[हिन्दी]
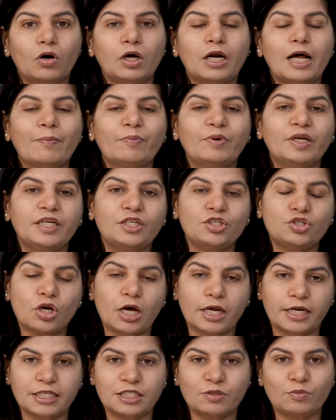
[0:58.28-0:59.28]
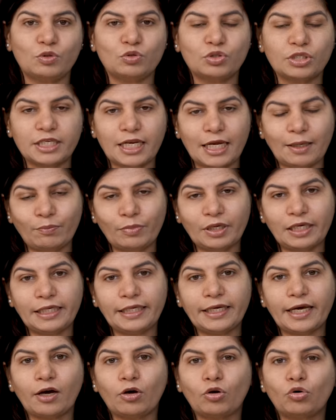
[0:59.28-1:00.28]
और आपने इंश्योरेंस भी उसी टाइम पे
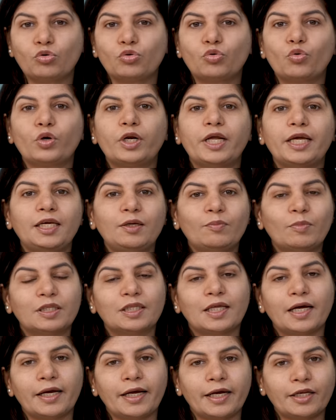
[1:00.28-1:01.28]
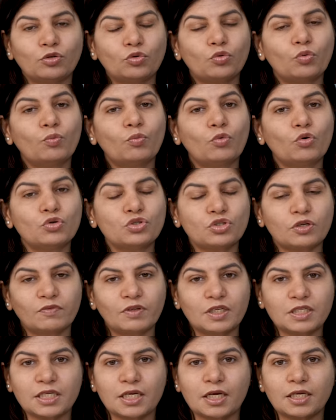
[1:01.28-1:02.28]
लिया और उनको नहीं बताया है तो मोस्ट ऑफ
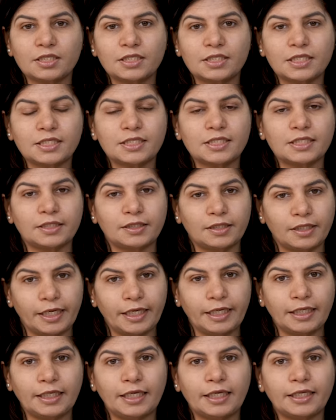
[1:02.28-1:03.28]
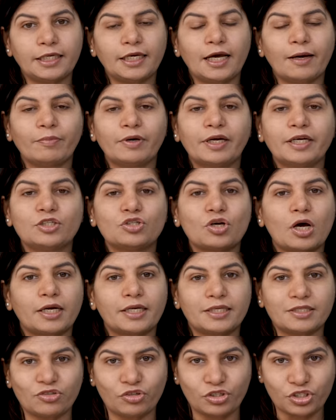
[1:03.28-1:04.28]
द चांसेस रहेंगे कि आपका
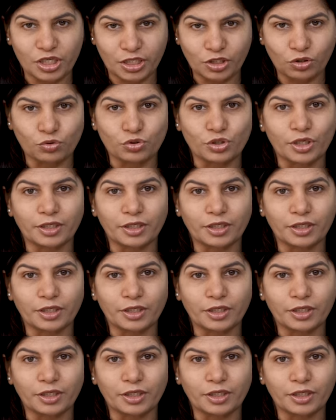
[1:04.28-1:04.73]
इंश्योरेंस रिजेक्ट हो